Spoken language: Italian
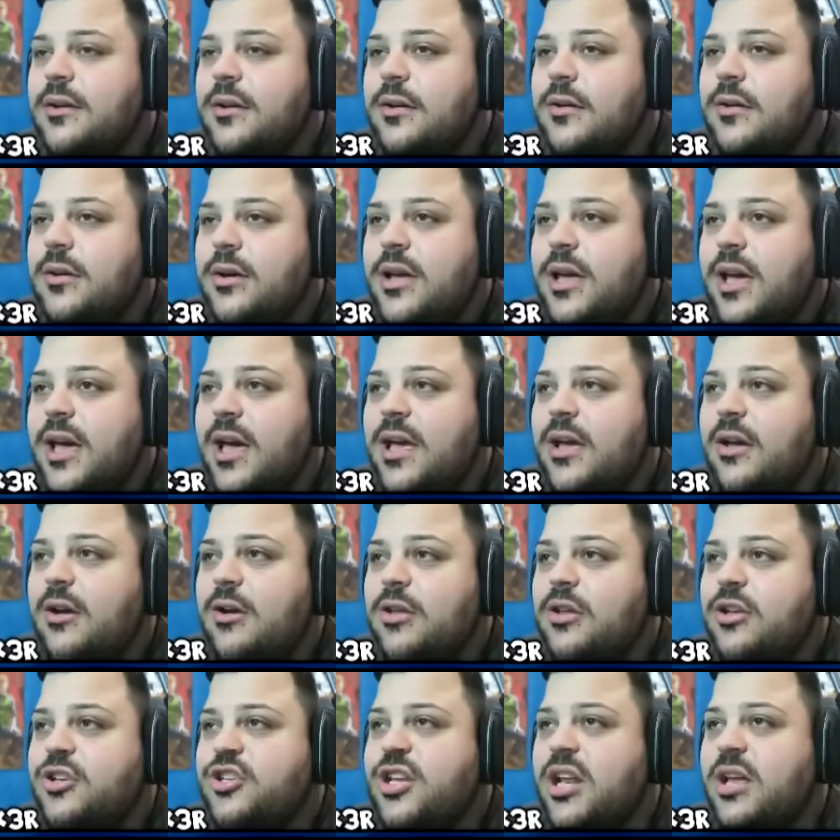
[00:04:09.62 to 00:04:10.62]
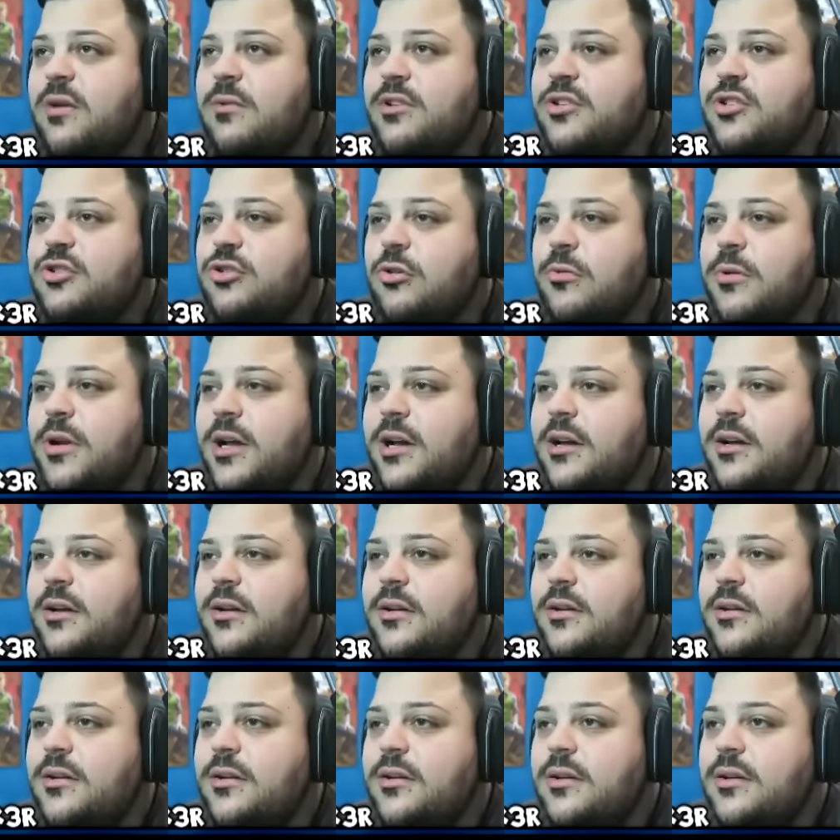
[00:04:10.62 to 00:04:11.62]
Ok, ok, ce l'hai qua sopra.
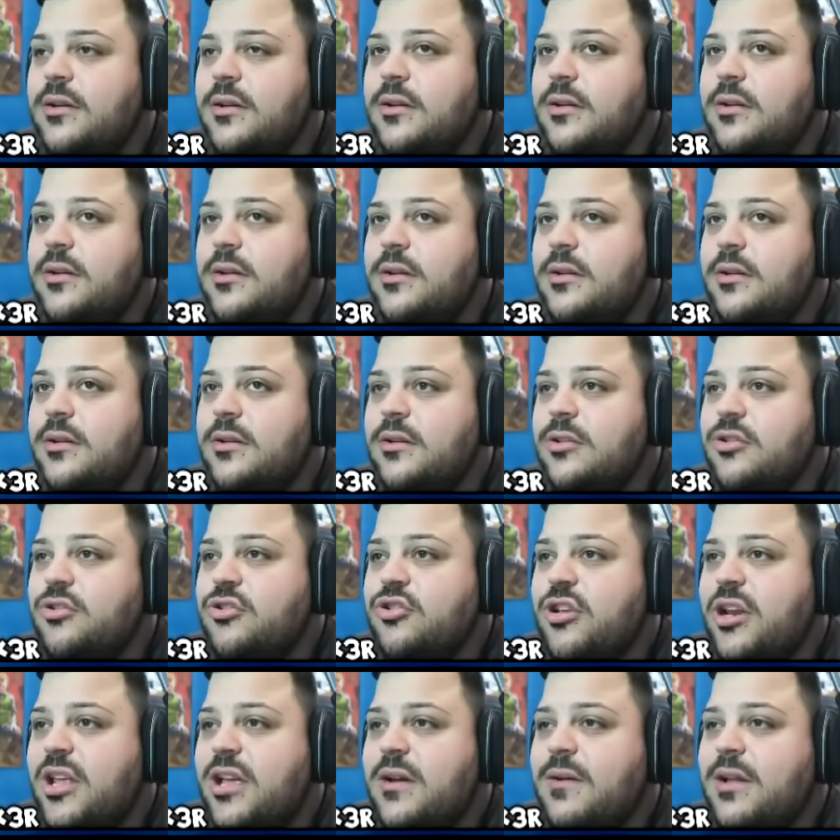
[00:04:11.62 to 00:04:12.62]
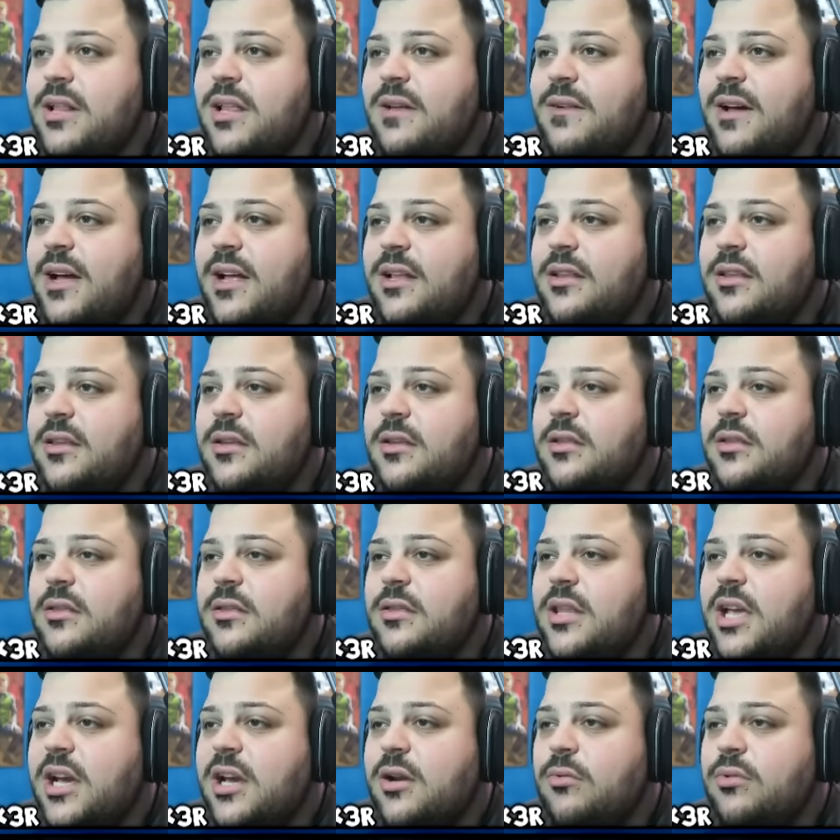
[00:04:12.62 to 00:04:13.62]
Ce l'hai qua davanti.
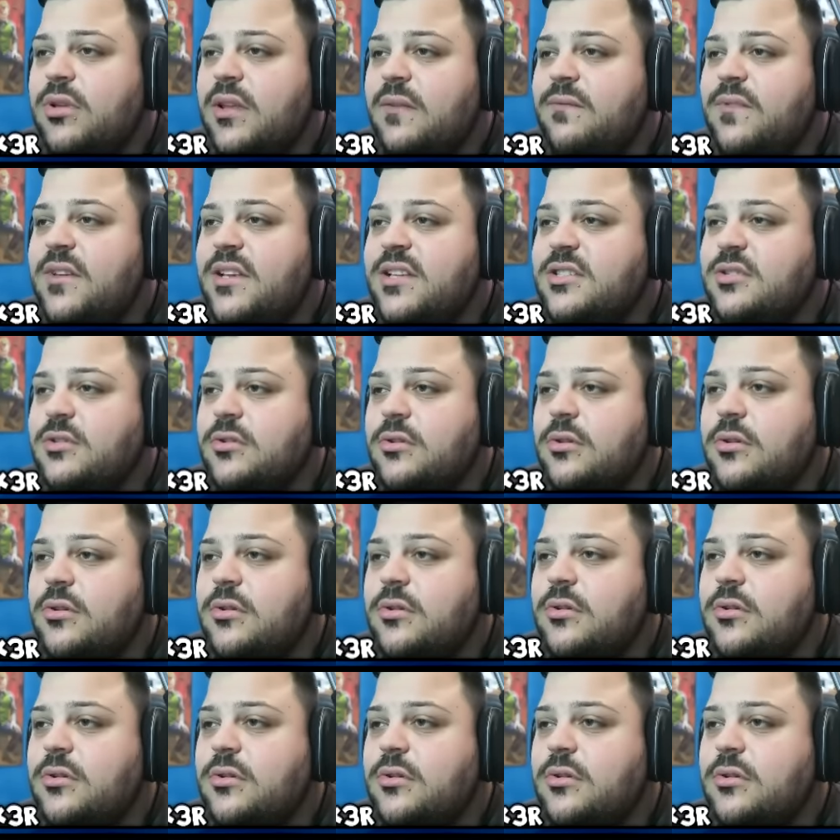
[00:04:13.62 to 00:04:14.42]
Dai che non ti ha visto.